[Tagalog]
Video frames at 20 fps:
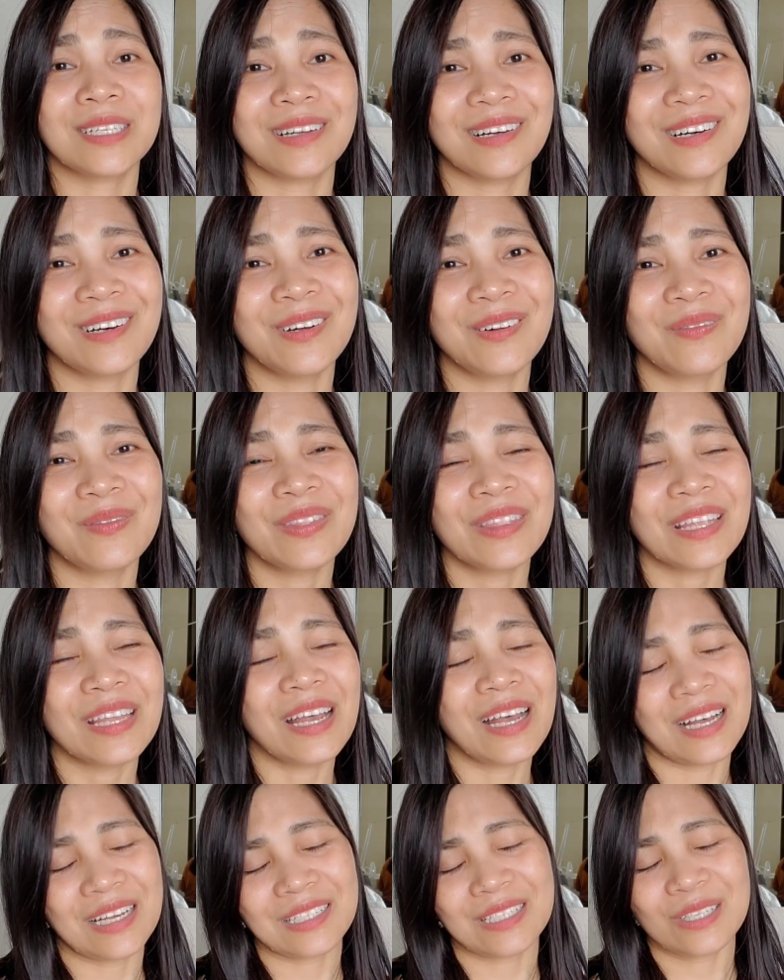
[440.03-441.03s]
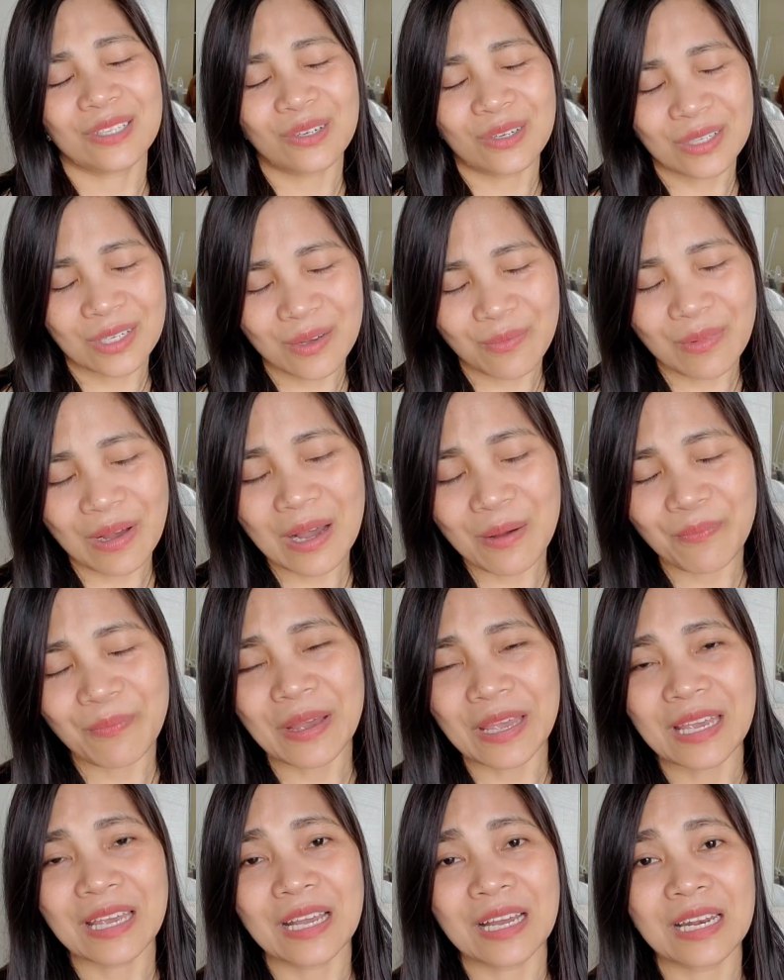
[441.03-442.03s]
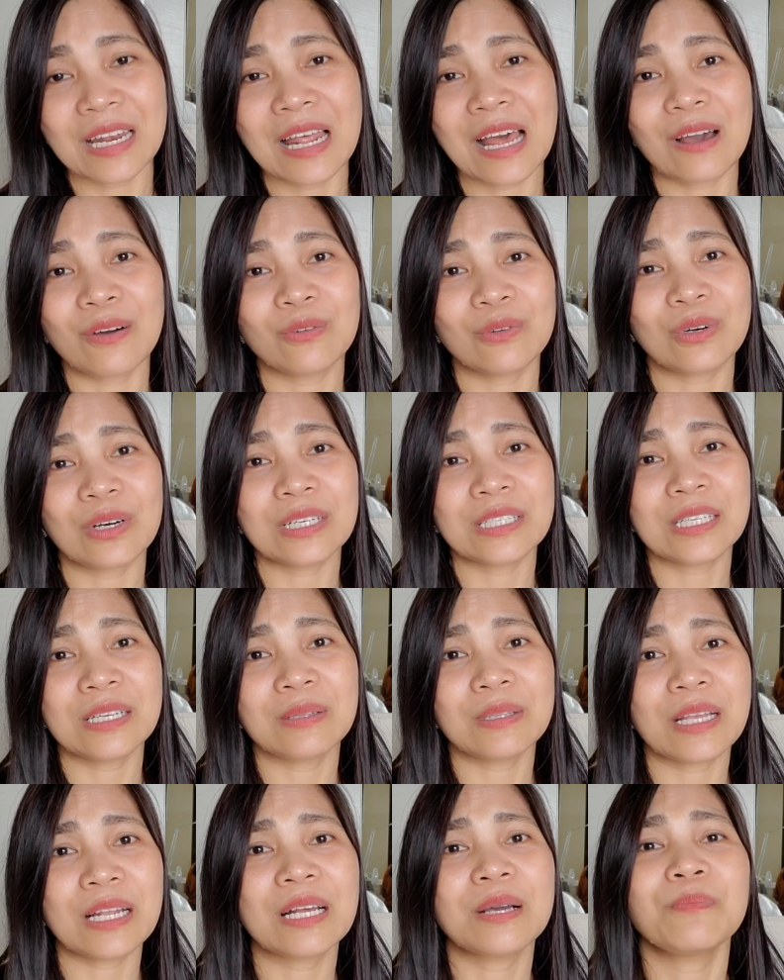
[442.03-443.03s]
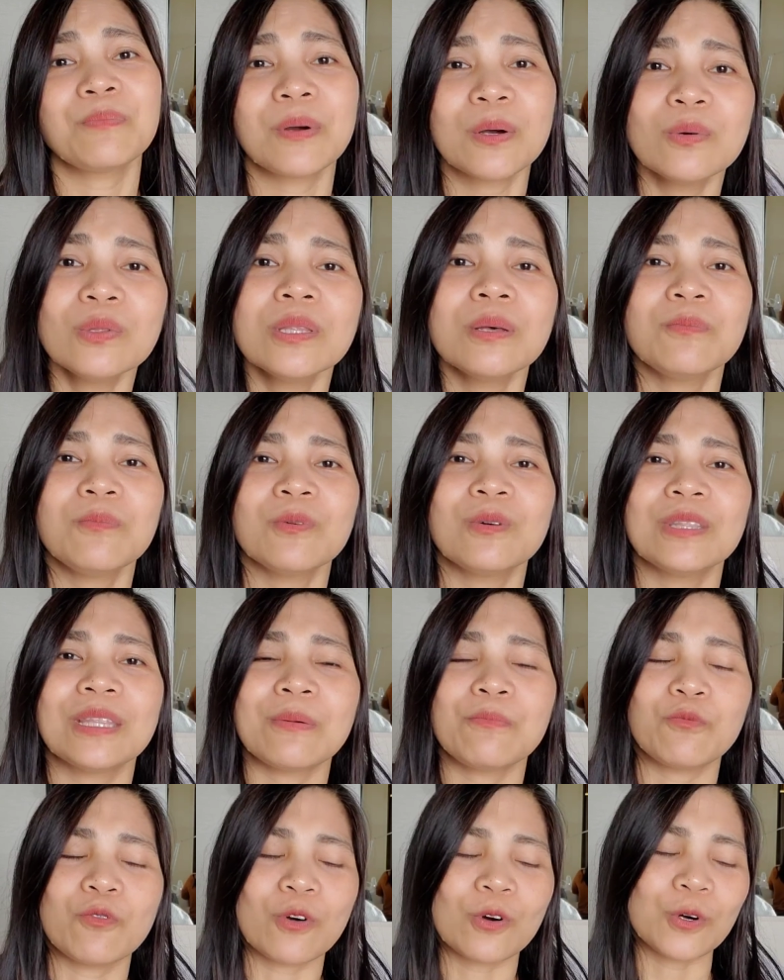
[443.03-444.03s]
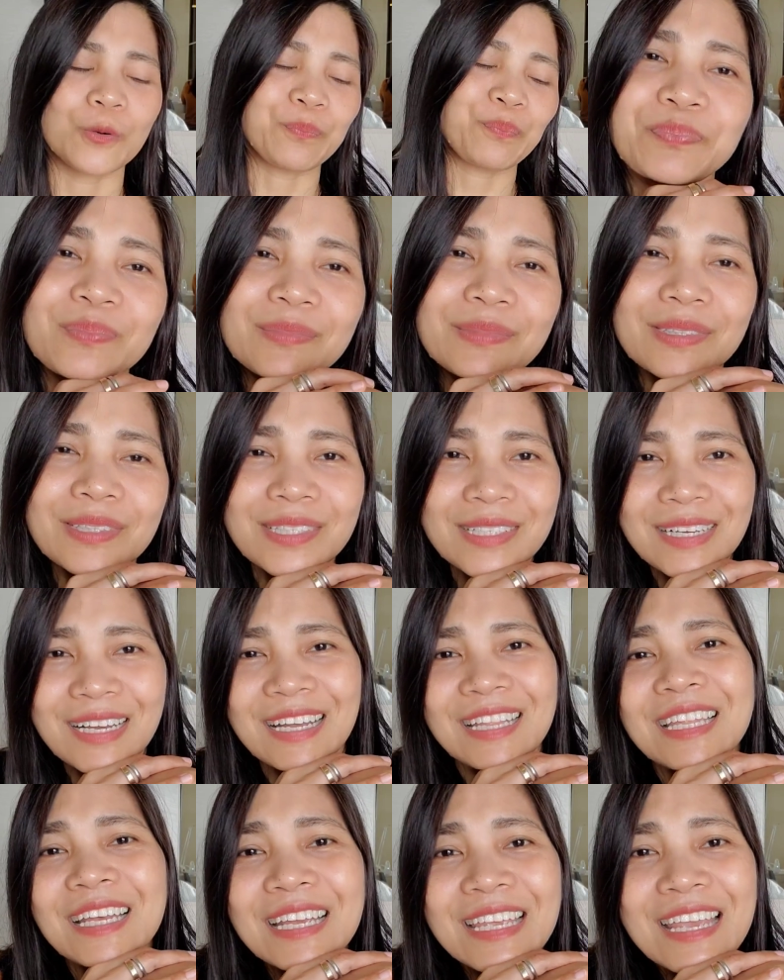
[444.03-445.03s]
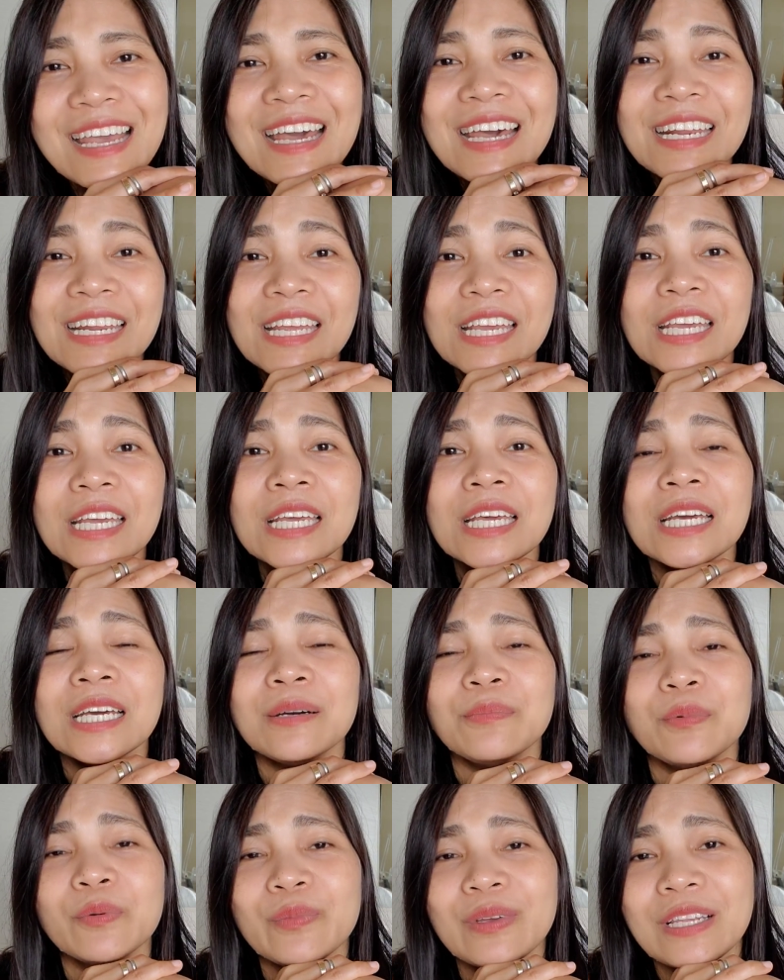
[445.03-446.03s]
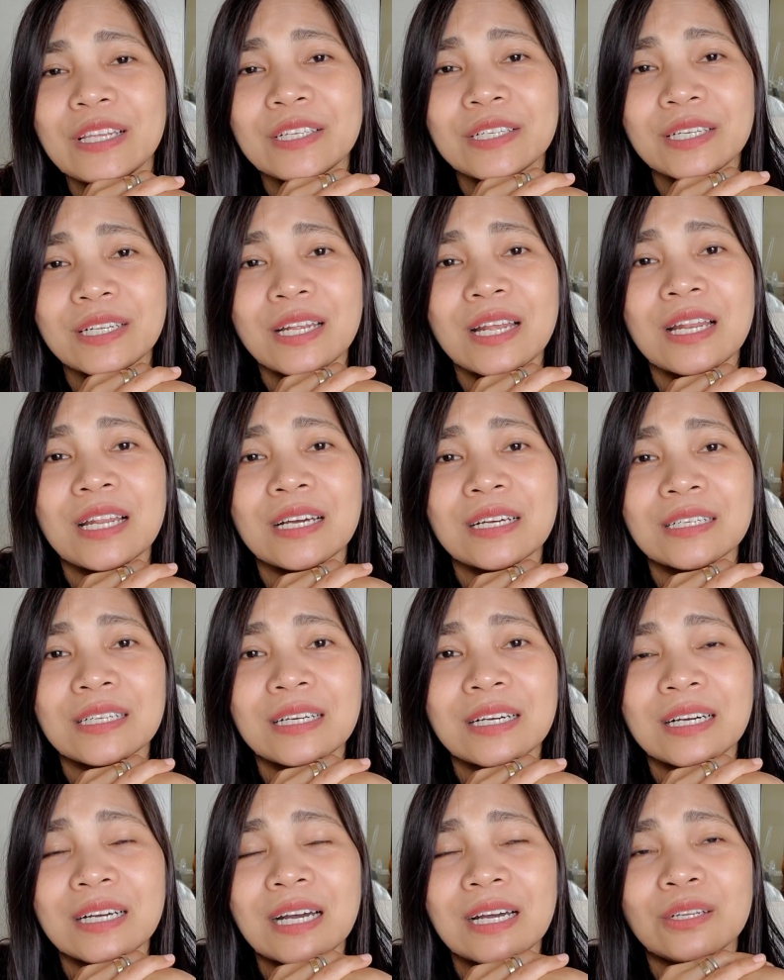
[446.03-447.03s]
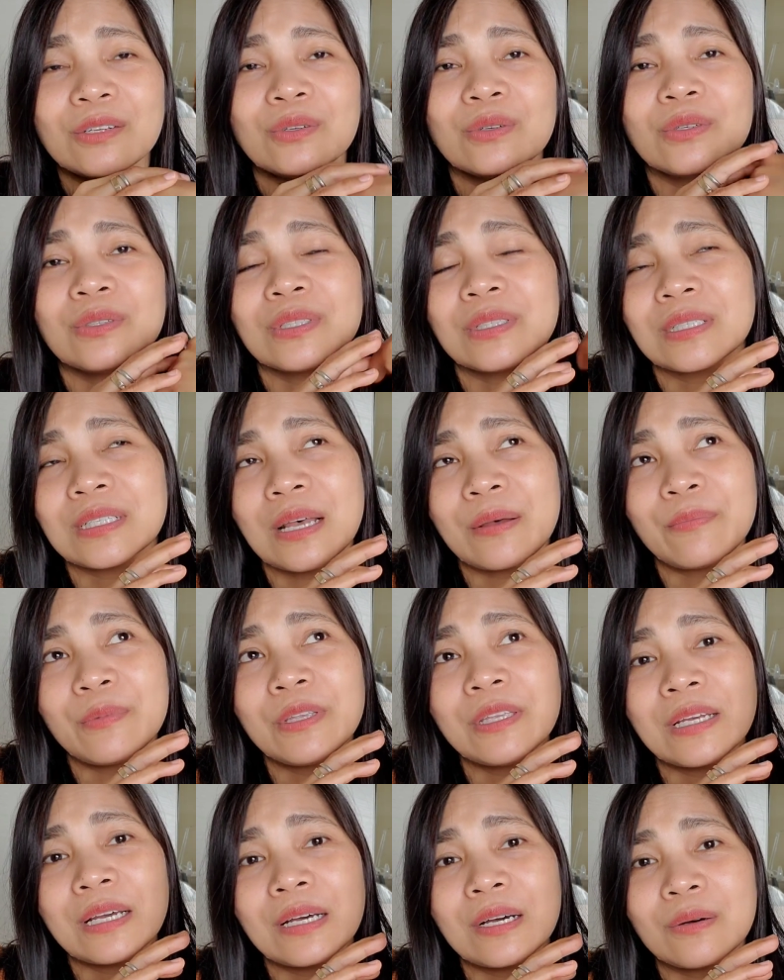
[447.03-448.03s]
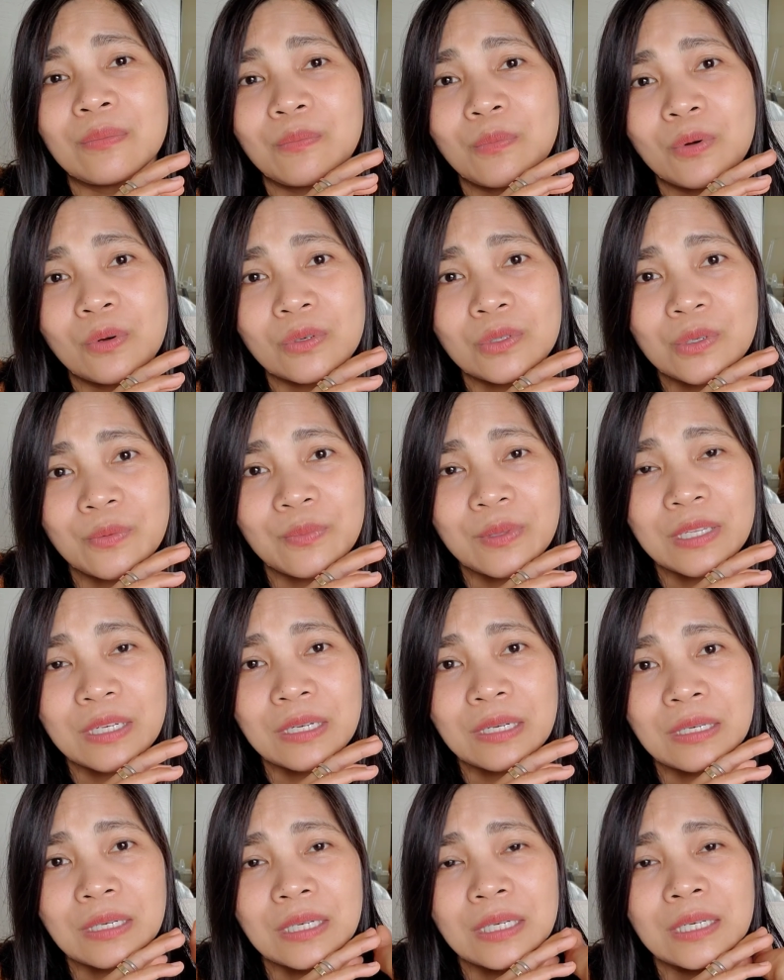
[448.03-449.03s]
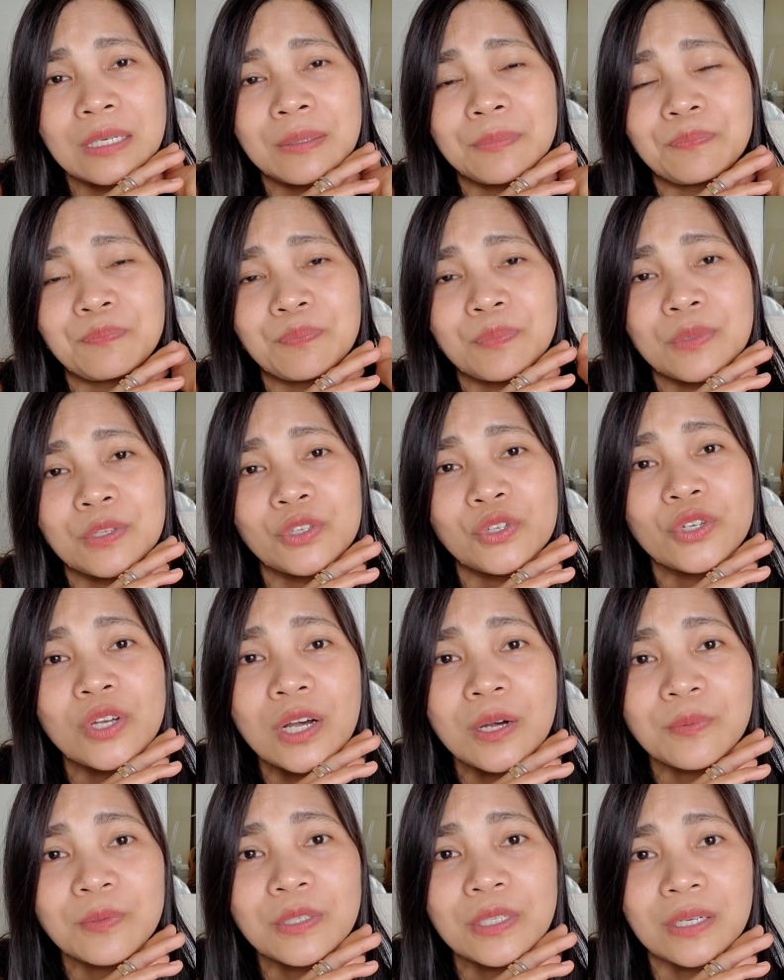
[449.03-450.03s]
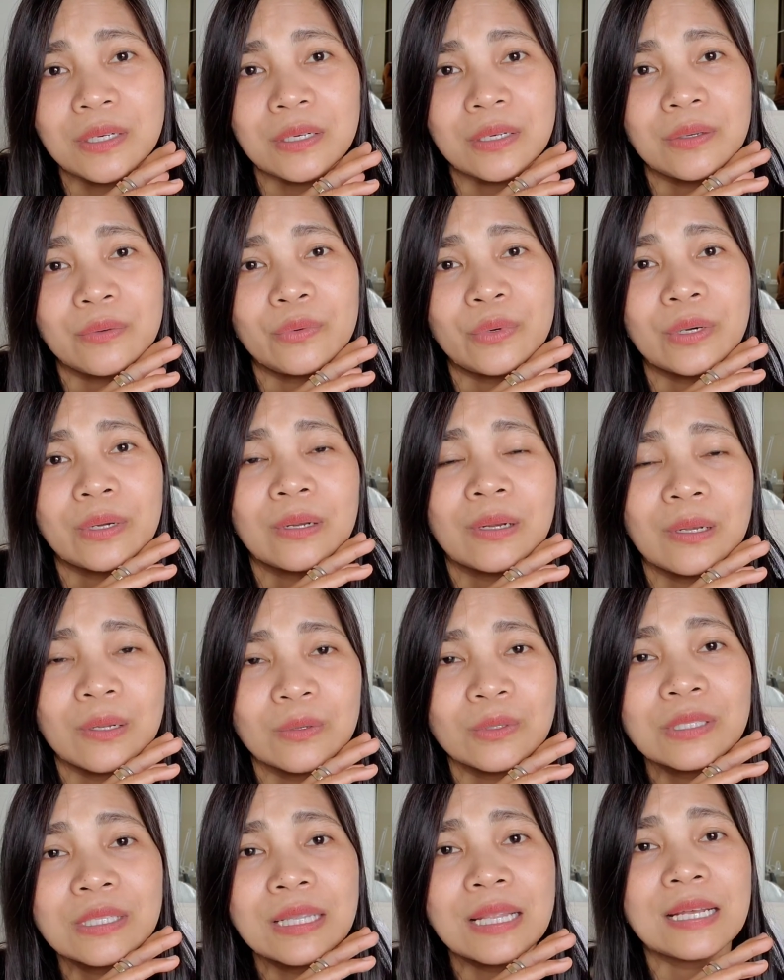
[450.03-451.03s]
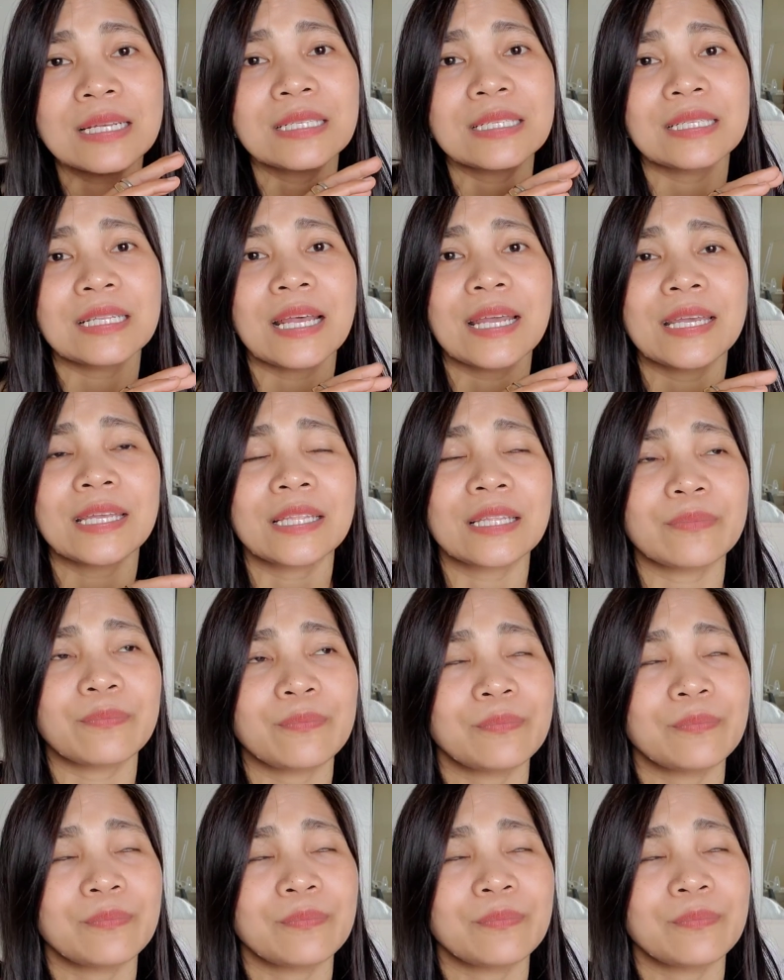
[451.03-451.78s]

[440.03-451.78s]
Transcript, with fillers: So, as long na makapahinga na ako kasi talagang pagod na pagod na po ako nangyari, pumili siya na lang ng ano, sabi niya, most of the shops were closed last night.